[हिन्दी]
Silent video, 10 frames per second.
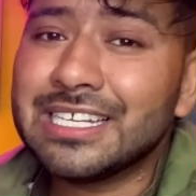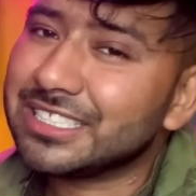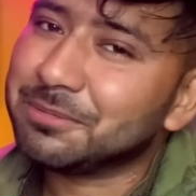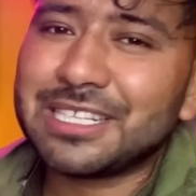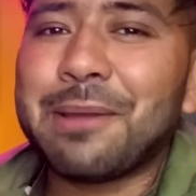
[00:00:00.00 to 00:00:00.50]

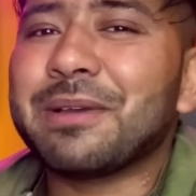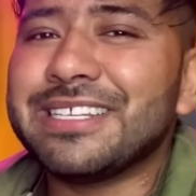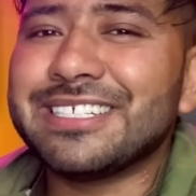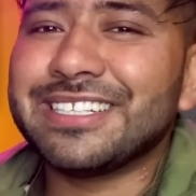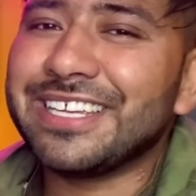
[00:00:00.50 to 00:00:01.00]
सब्सक्राइब कर
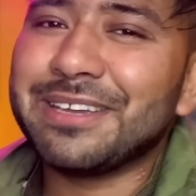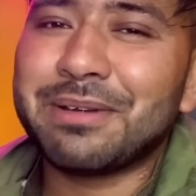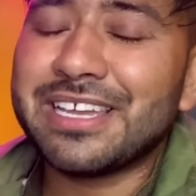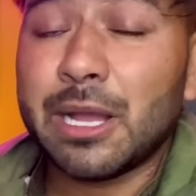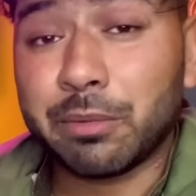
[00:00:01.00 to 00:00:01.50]
लीजिएगा देखिए
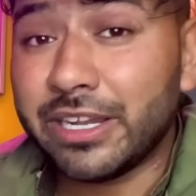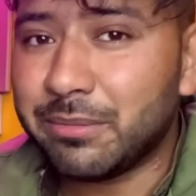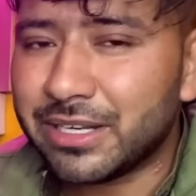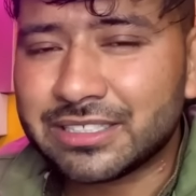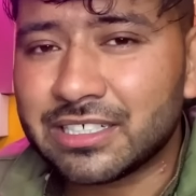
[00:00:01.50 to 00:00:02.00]
भाई आपके लिए
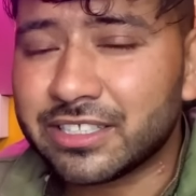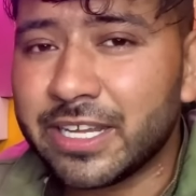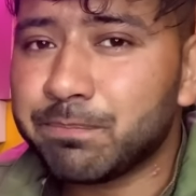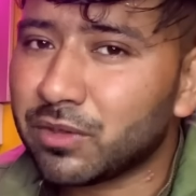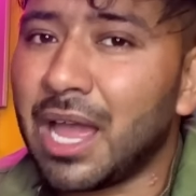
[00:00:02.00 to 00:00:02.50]
मेहनत करते हैं